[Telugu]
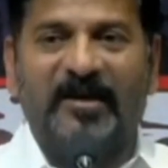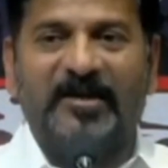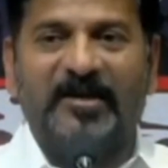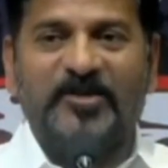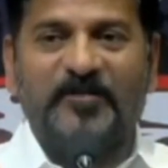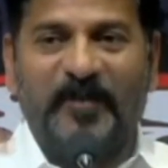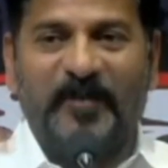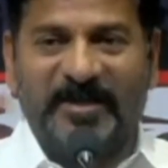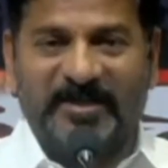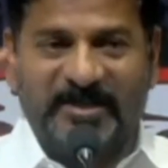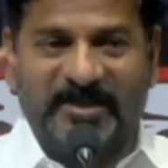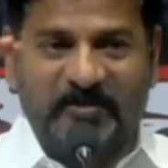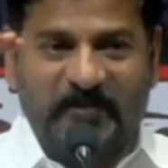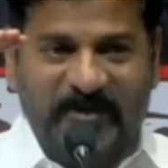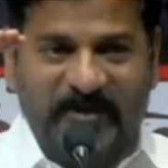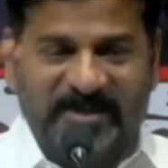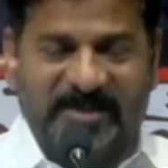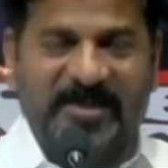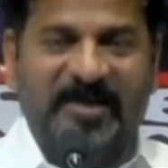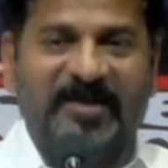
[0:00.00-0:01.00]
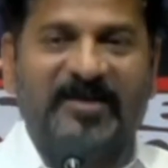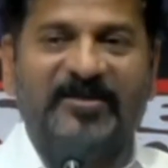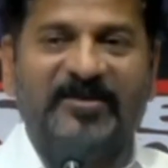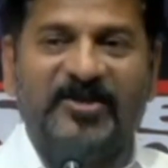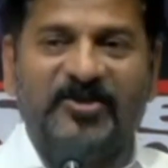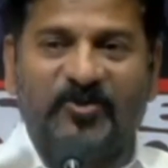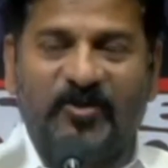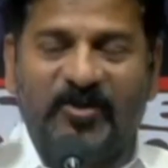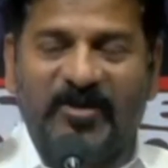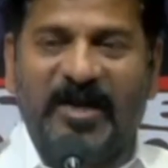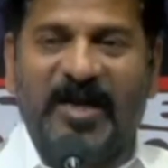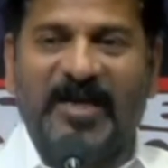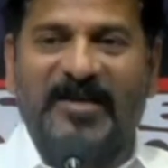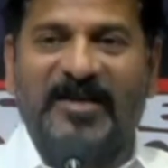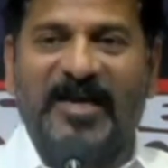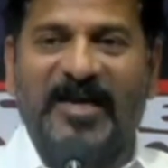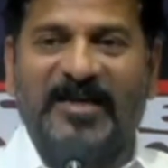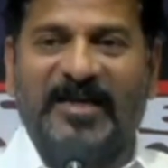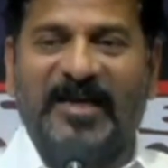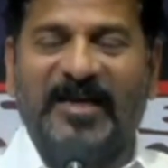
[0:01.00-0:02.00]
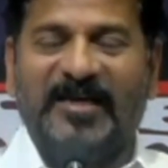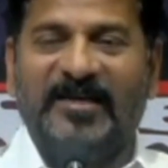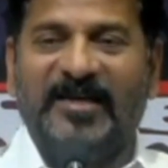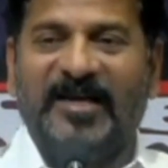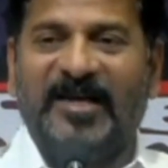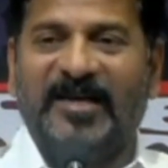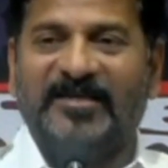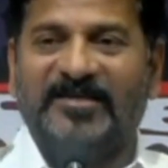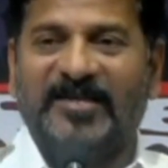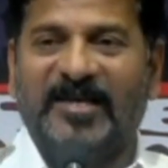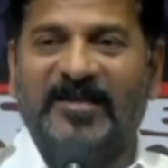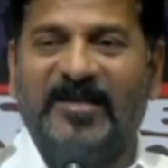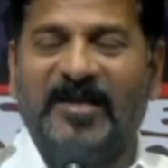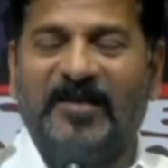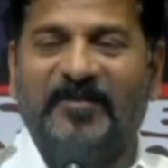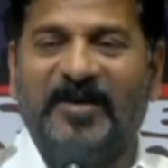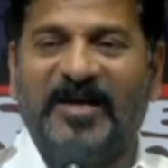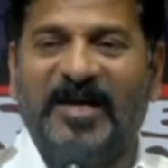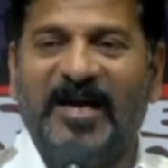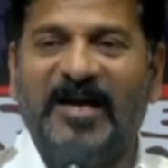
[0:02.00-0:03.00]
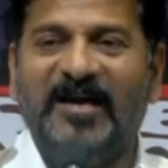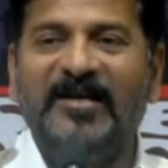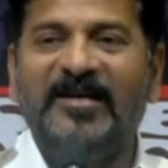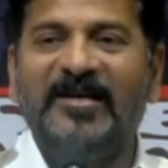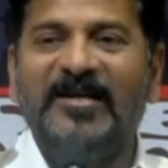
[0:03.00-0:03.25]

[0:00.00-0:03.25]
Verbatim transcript: కాంగ్రెస్ పార్టీ స్పష్టంగా తీసుకొని కర్ణాటక ఎన్నికల సందర్భంగా